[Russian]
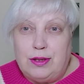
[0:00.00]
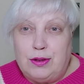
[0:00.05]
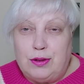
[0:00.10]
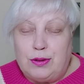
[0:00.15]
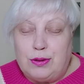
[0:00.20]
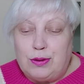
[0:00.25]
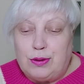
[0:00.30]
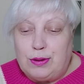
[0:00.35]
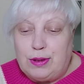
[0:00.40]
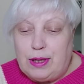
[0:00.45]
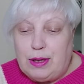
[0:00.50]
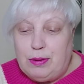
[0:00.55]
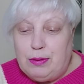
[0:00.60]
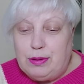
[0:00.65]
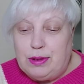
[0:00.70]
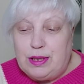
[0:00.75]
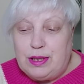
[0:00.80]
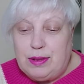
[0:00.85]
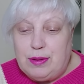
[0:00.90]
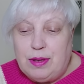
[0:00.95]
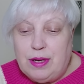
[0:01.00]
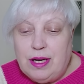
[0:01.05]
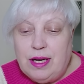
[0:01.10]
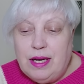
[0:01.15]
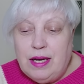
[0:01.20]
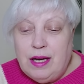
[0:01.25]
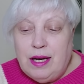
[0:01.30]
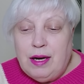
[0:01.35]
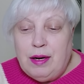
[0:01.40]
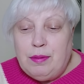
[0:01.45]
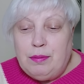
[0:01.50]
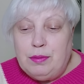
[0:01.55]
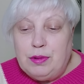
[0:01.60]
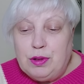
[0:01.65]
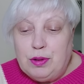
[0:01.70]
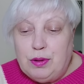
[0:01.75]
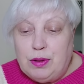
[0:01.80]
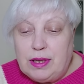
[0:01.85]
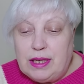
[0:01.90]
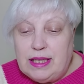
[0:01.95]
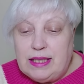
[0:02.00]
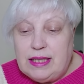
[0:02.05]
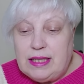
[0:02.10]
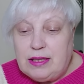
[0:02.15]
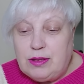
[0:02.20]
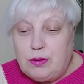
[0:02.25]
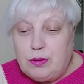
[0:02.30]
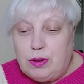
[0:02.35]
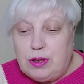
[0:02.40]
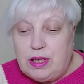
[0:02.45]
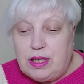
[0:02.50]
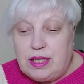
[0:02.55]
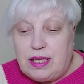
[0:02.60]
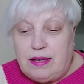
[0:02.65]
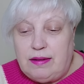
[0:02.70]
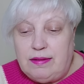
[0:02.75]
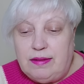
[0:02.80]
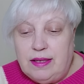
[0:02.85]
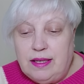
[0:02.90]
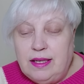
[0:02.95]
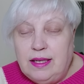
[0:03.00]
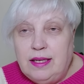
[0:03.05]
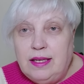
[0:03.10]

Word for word: что-то очень много носочков.